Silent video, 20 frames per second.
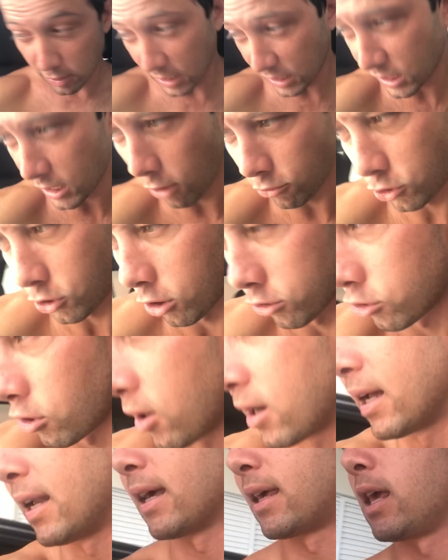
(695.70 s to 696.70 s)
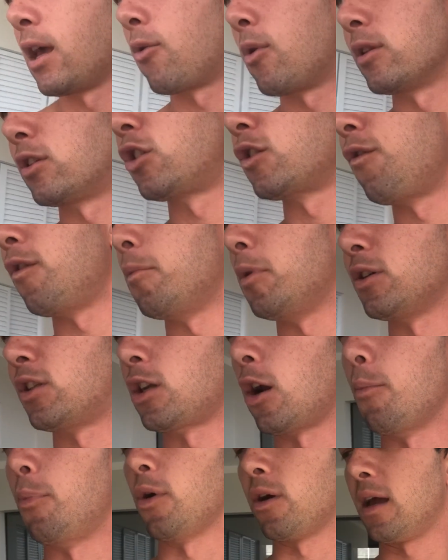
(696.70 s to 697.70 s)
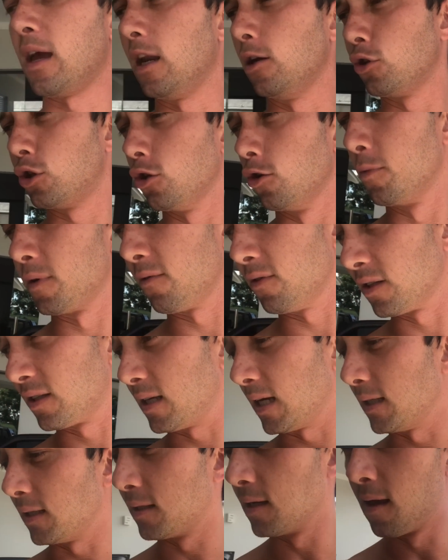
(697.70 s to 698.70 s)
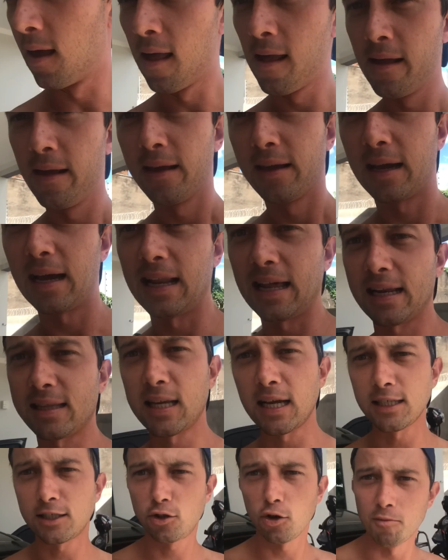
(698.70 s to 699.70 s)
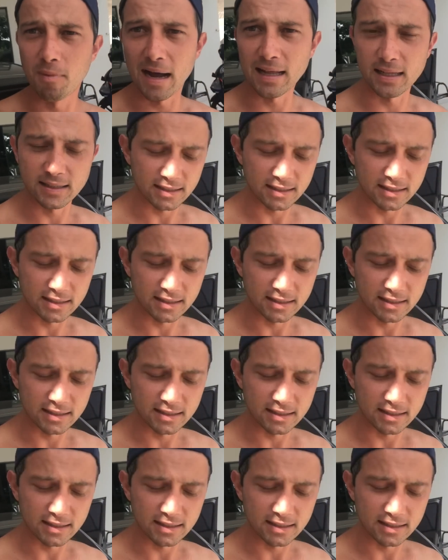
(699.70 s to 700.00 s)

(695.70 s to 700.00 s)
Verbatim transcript: deixar o som tocando aqui, enquanto isso eu vou mostrar um pouquinho ali o Chiru pra vocês. A galera tá enciumada